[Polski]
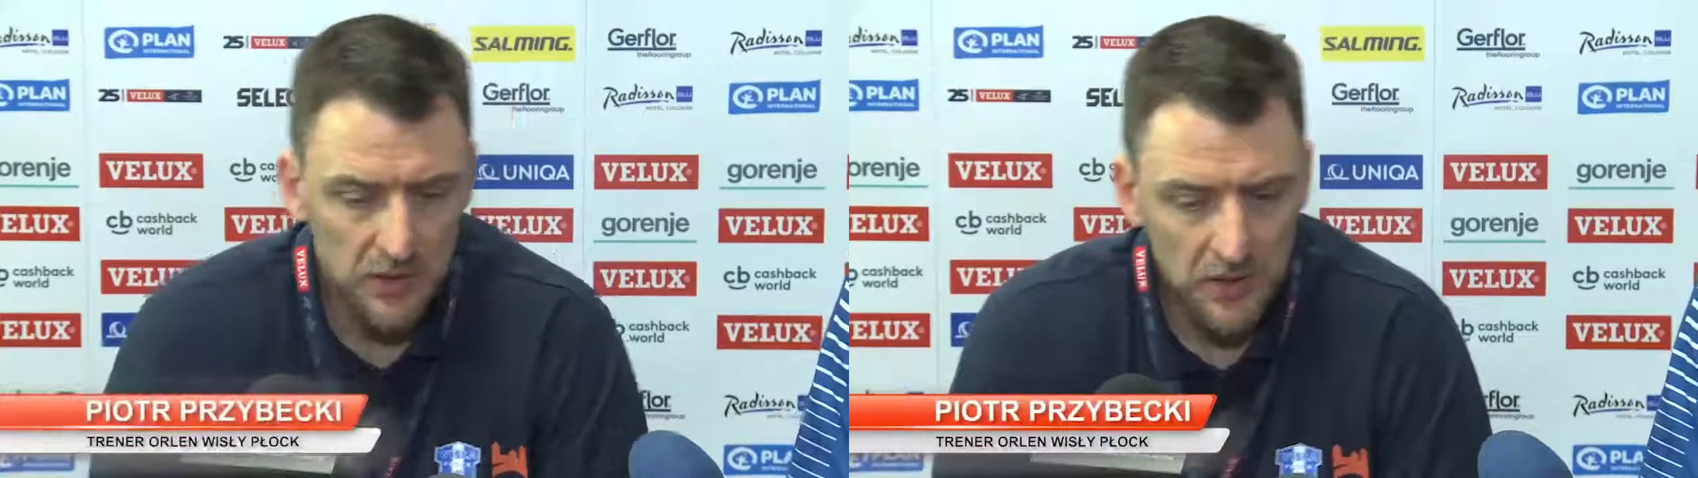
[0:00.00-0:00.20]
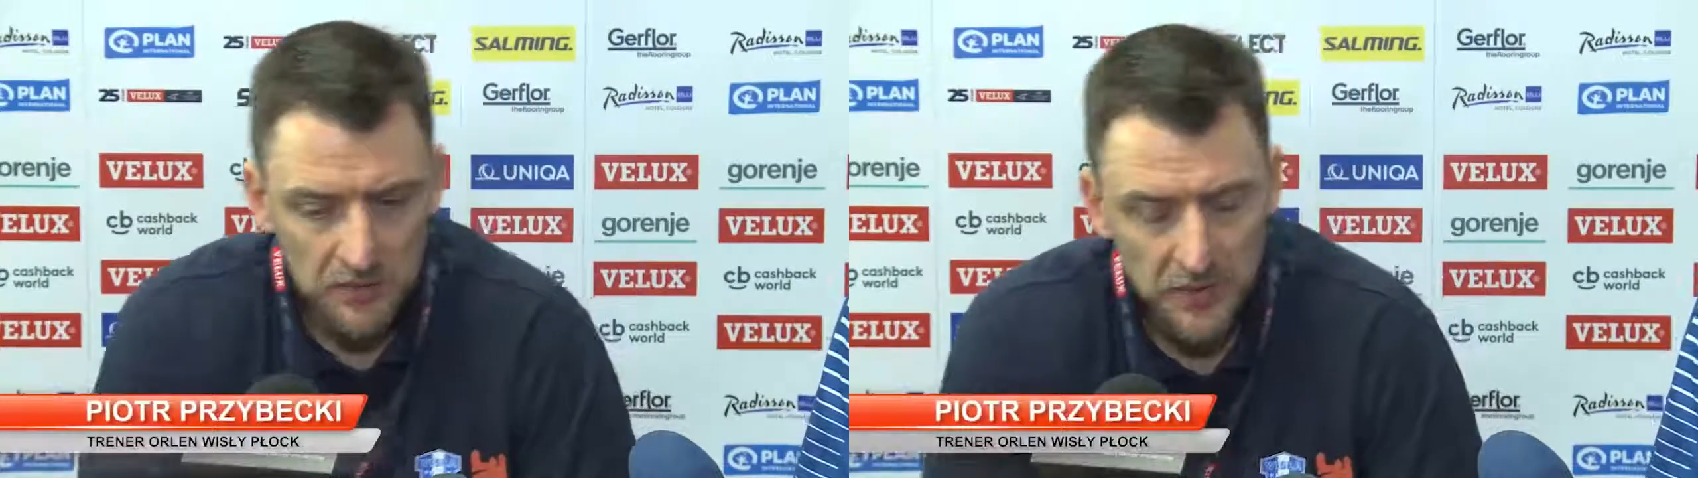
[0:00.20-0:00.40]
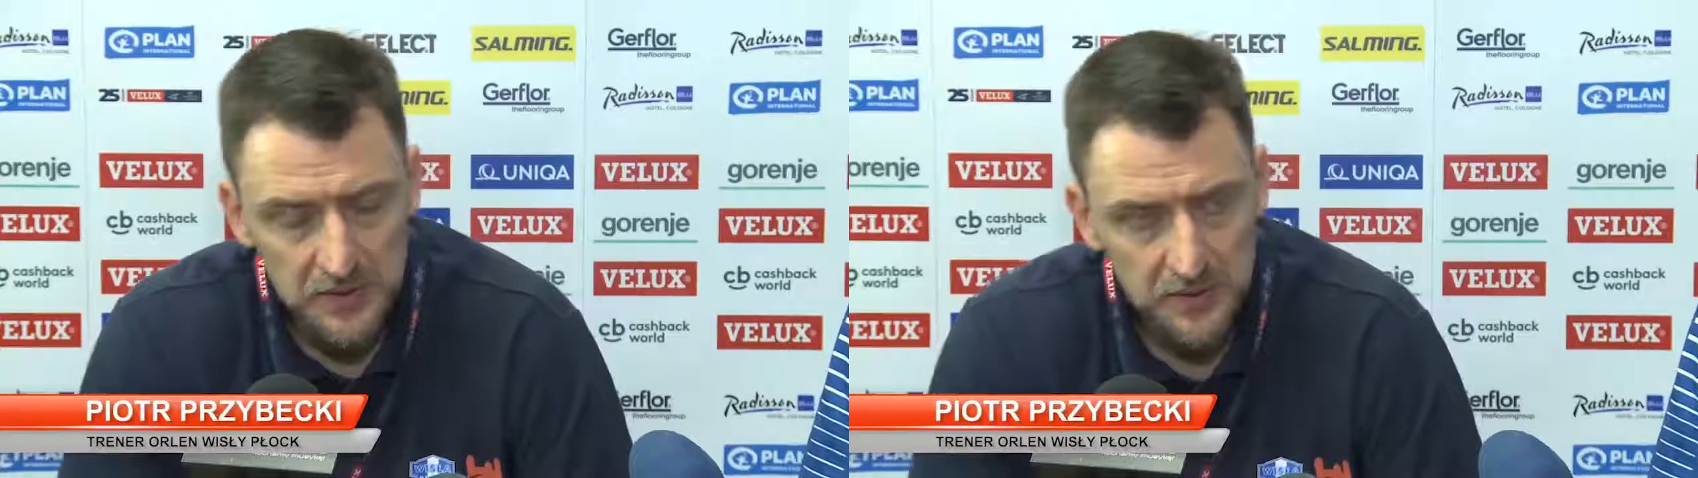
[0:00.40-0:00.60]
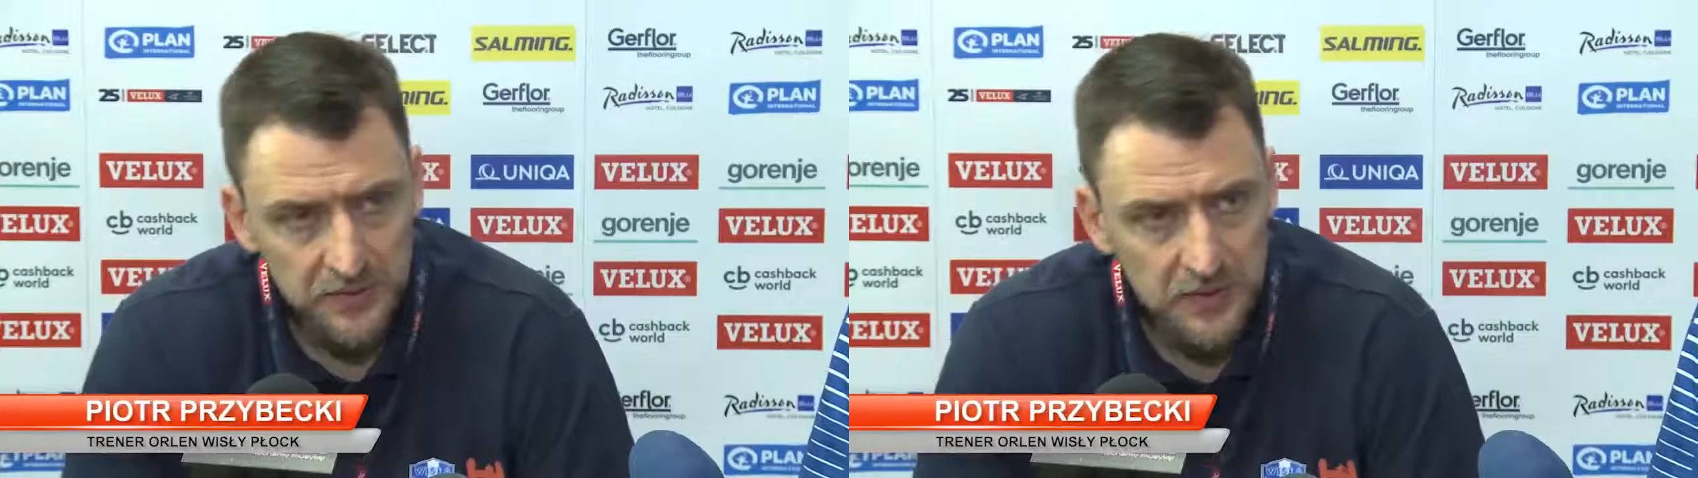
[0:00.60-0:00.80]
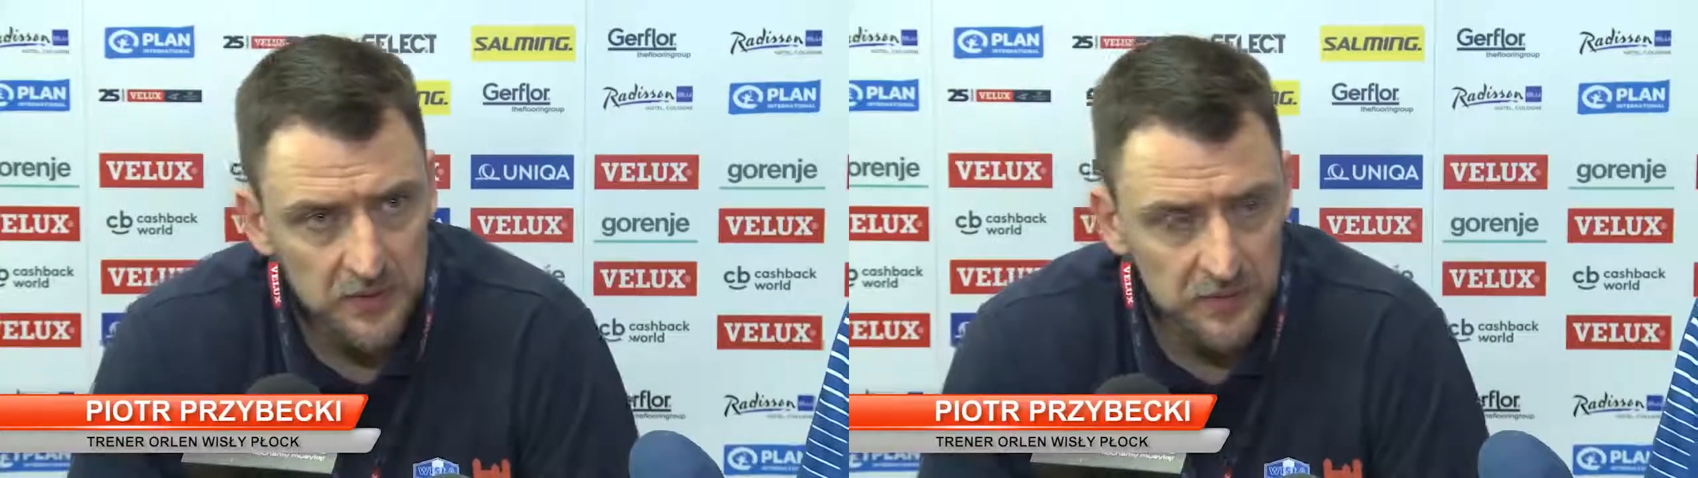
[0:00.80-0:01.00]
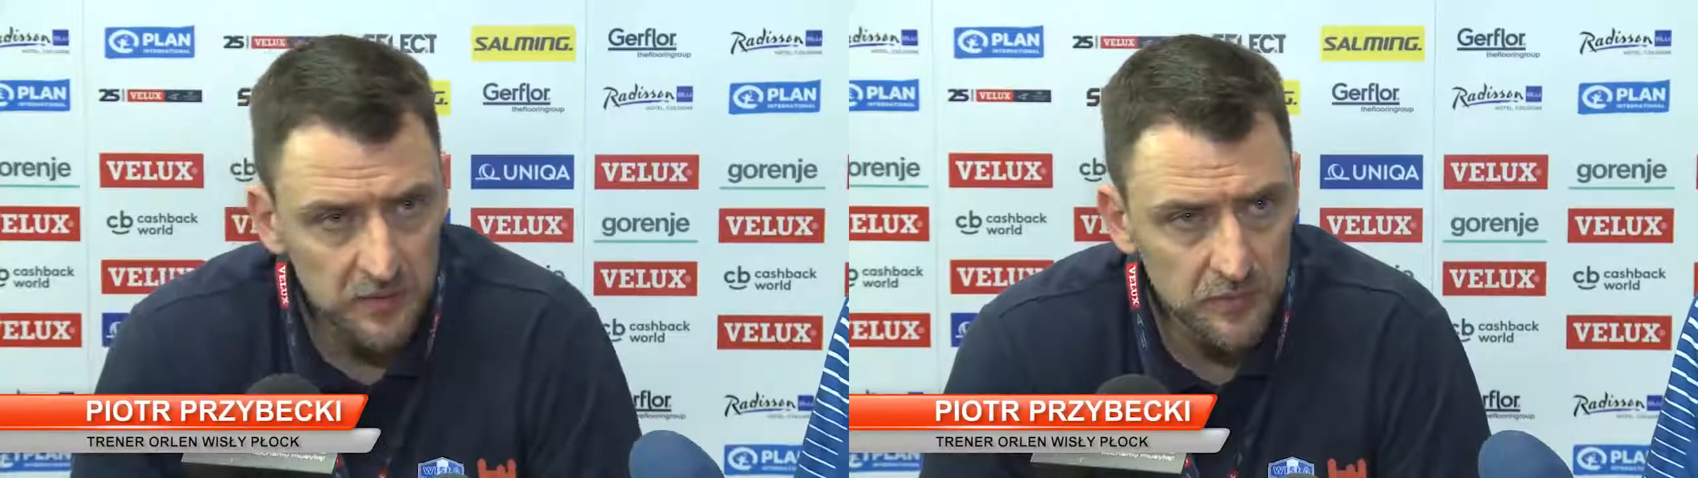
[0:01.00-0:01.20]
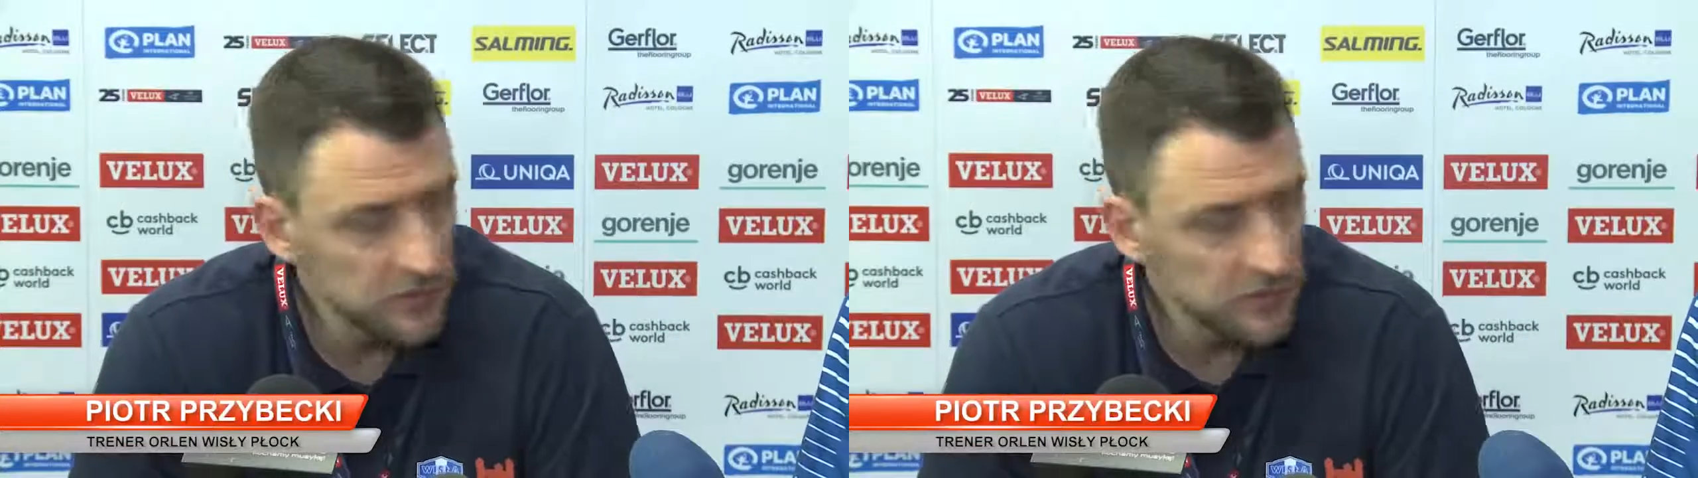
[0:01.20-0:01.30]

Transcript: grać bardziej efektywnie.